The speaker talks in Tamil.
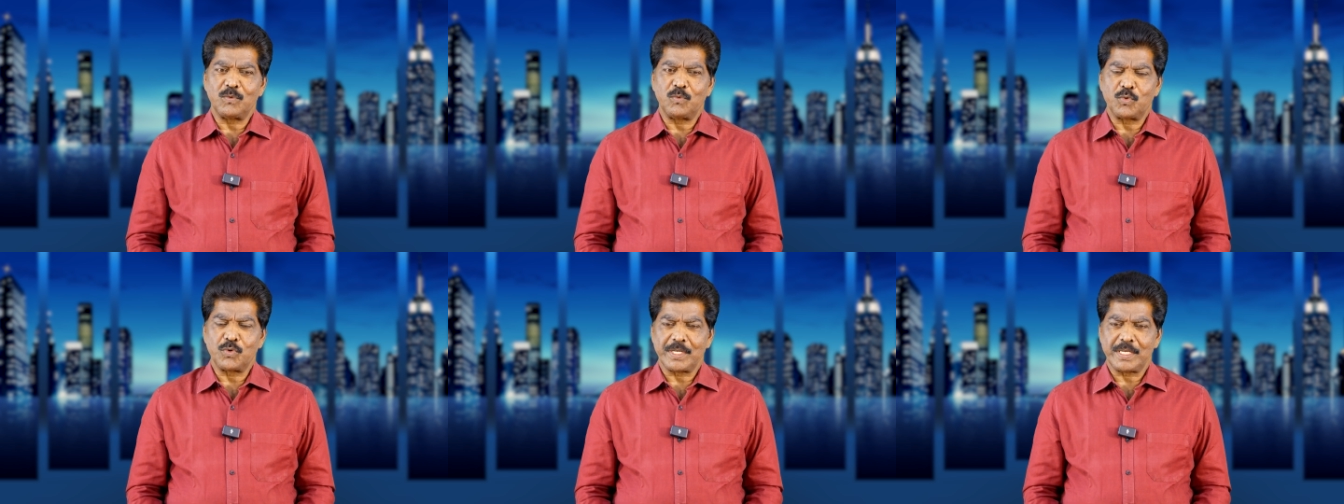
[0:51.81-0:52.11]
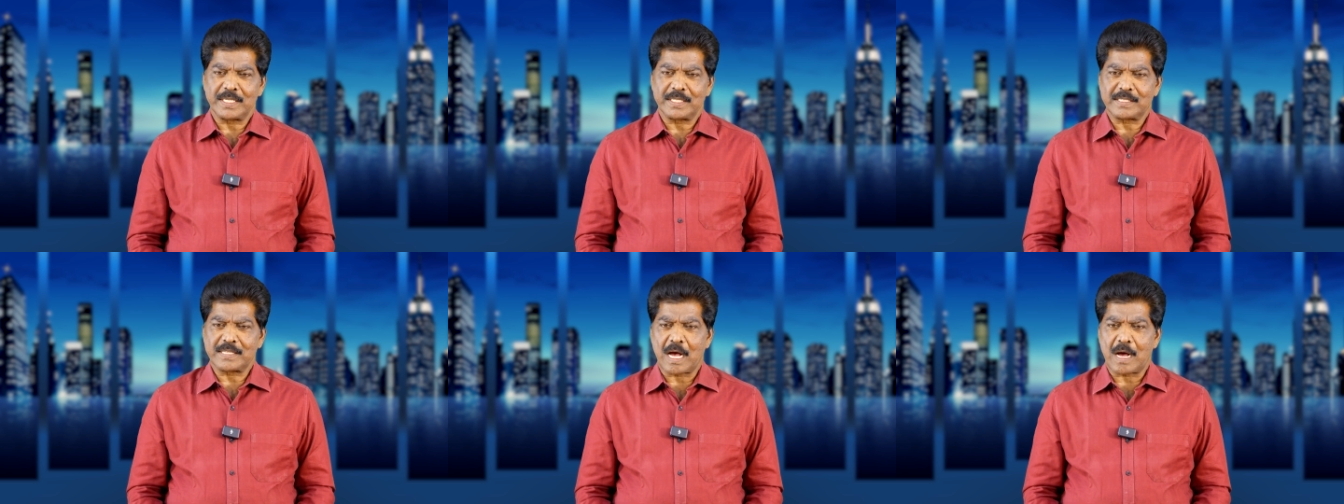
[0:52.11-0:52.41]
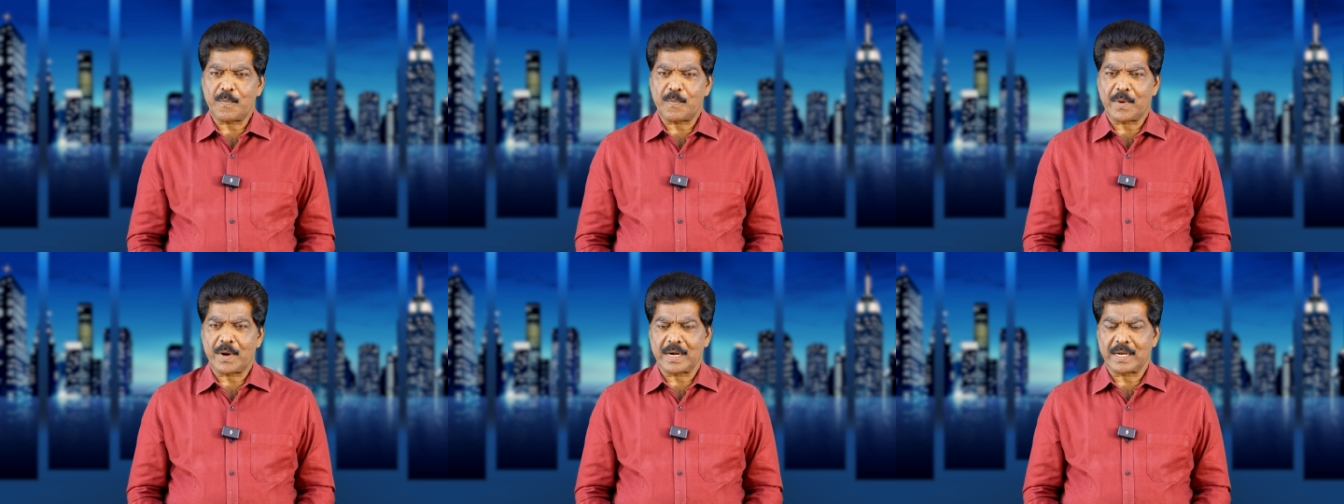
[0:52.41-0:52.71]
உரிய
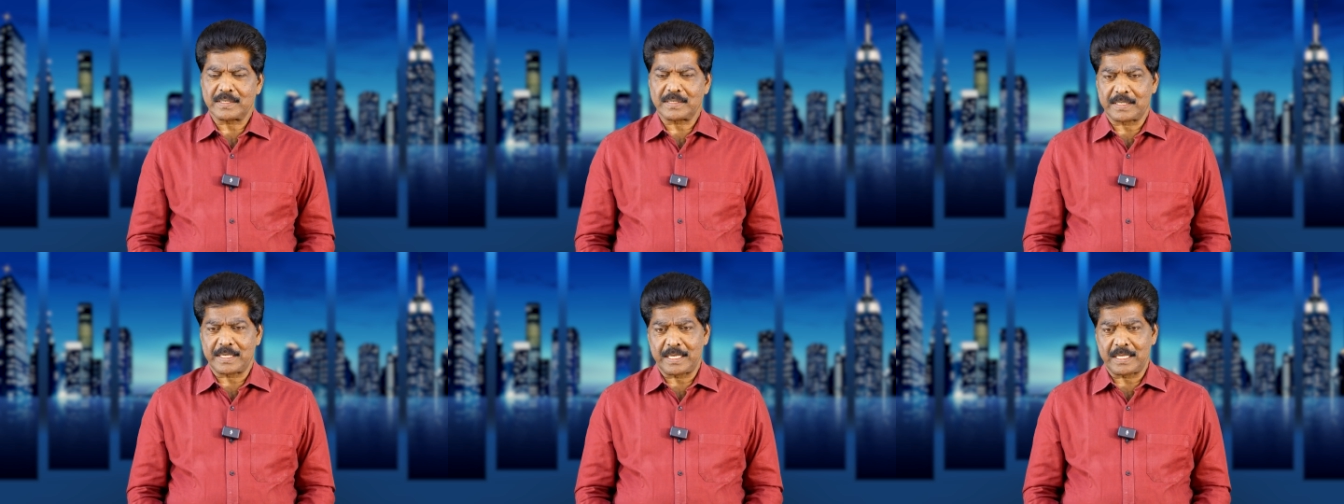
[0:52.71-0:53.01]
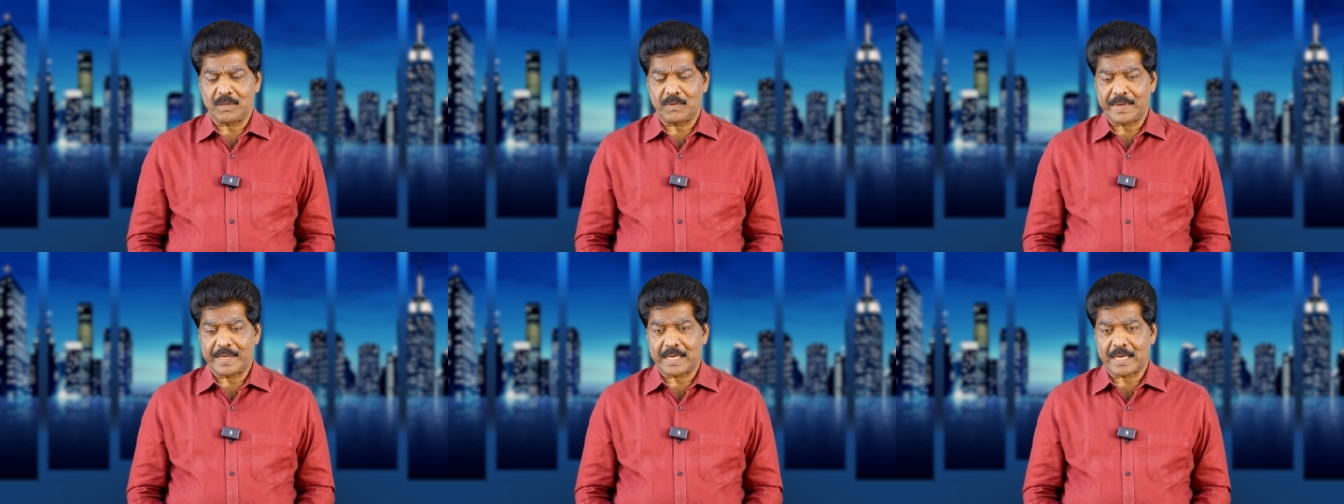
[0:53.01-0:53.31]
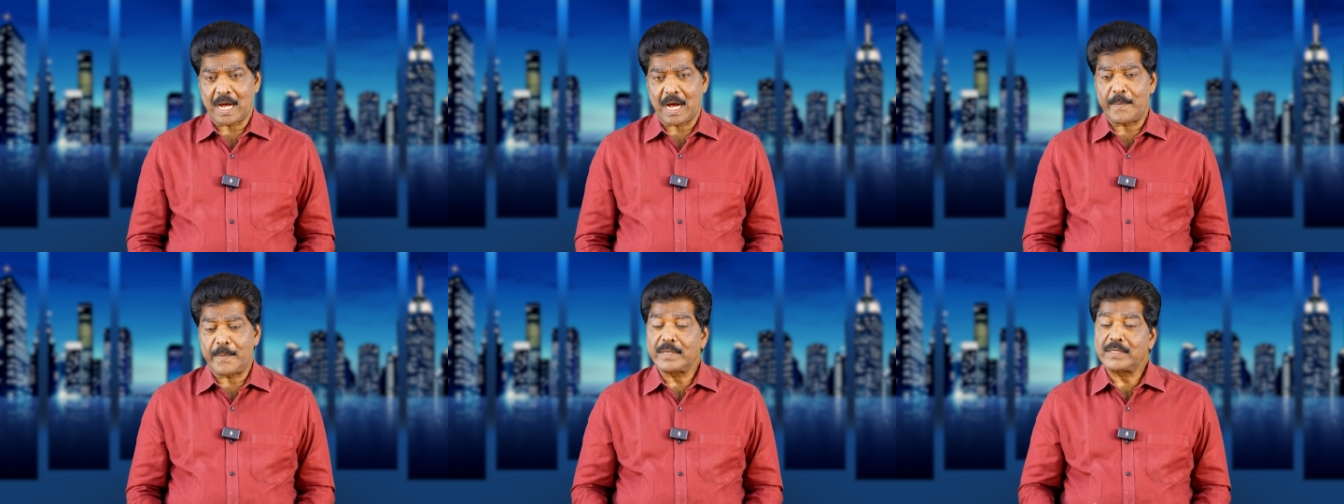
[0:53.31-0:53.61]
சாப்பாடை செய்து
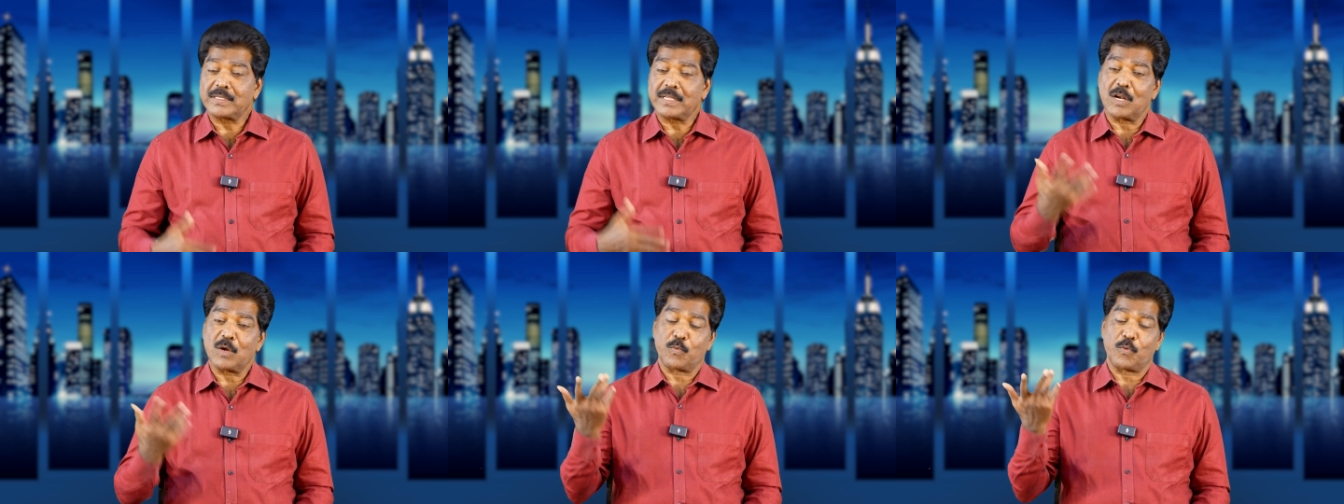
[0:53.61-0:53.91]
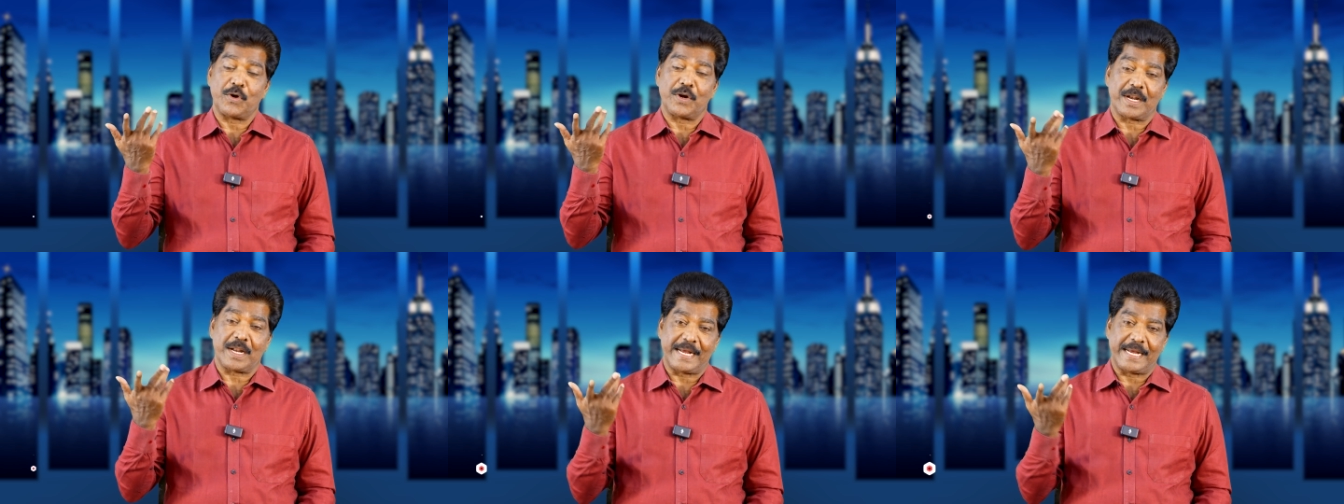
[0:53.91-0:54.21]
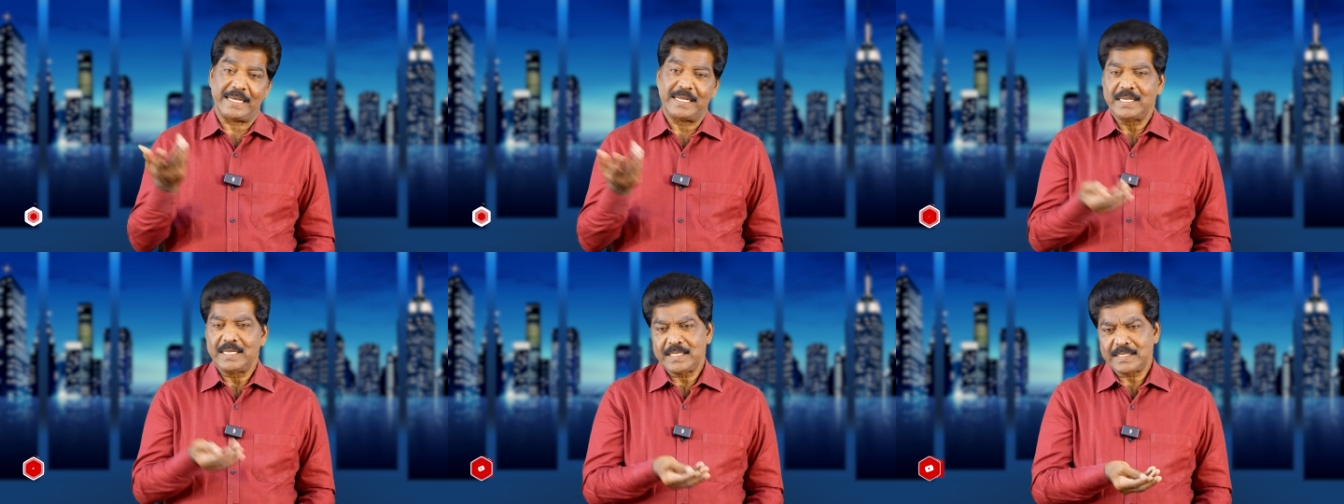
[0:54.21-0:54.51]
வைக்காமலும் சிலர் போயிடுறாங்க